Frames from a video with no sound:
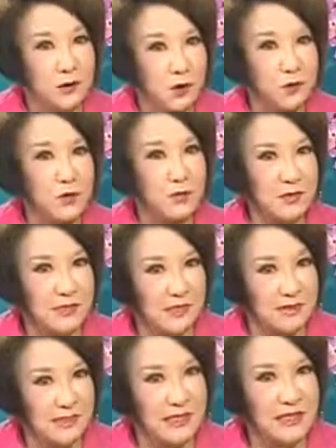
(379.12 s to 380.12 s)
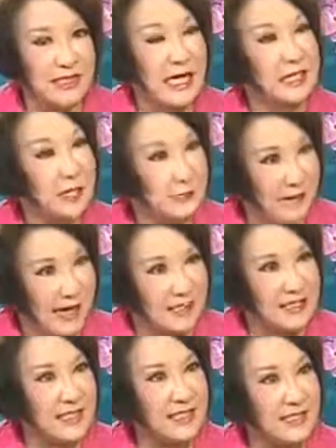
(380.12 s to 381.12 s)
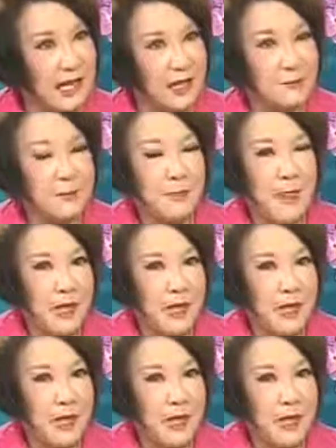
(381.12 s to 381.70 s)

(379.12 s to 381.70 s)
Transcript: 都用比较低的价钱买进来，